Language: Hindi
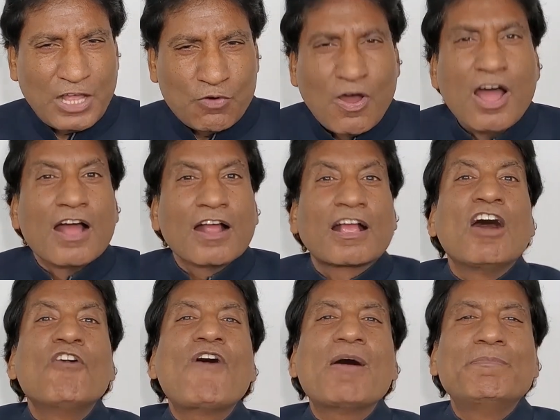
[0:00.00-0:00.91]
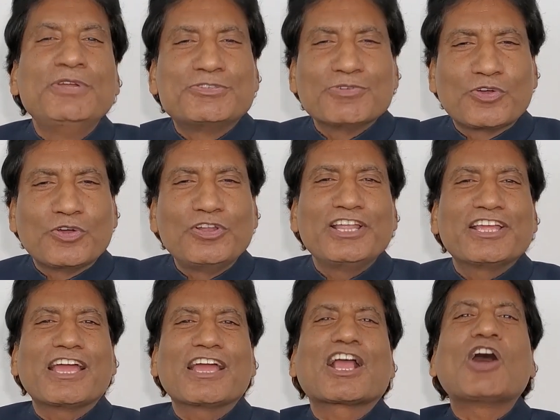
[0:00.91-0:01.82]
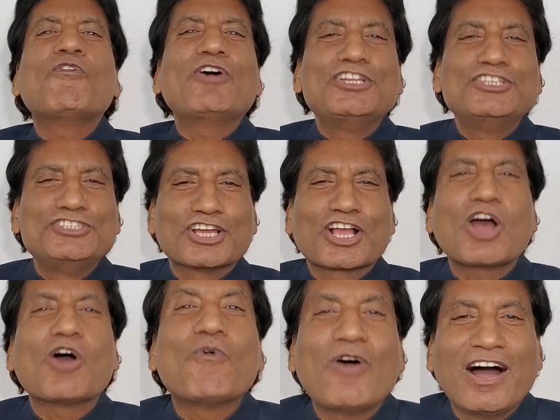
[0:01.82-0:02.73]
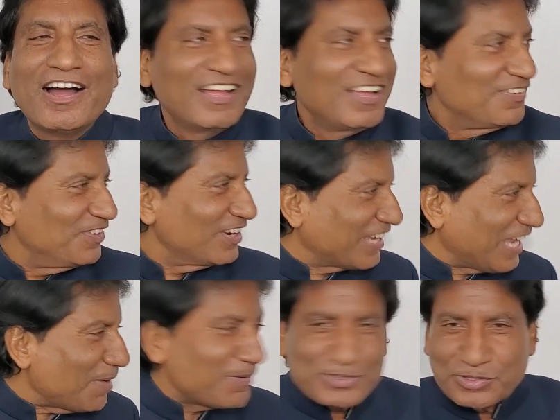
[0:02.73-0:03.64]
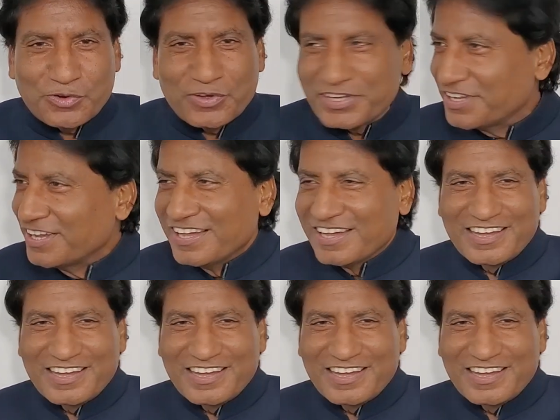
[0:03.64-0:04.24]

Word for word: बदलाव कहवा बीच में कोई ले गया कहवा लीजिए कहवा क्या बात हो गई